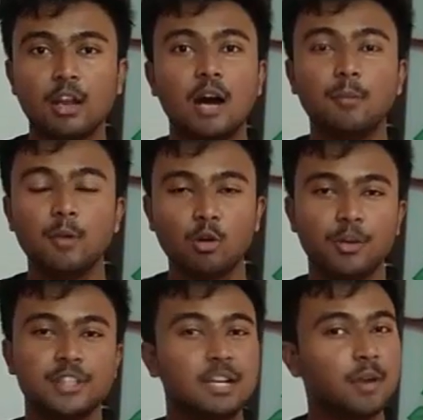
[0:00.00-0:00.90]
आप लोग
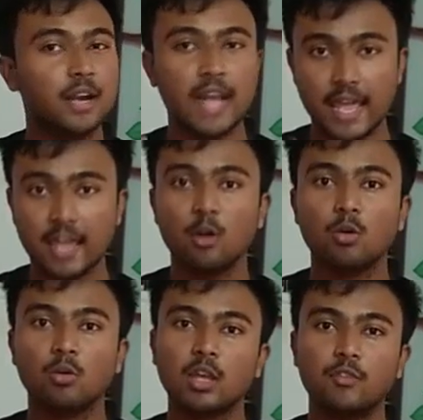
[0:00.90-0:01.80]
मेरे चैनल पर नए हो
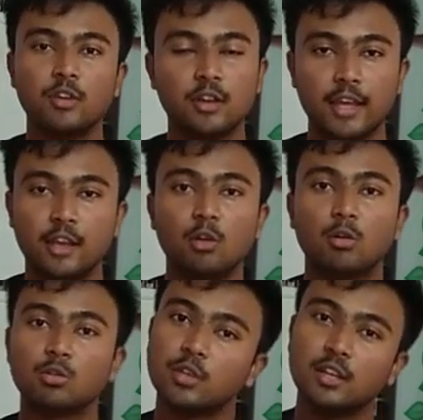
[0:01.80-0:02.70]
या फिर नए लोग हो
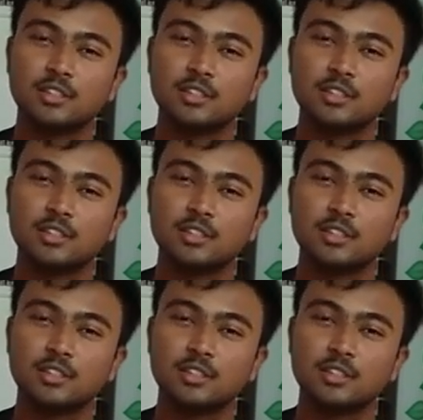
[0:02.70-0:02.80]
तो यार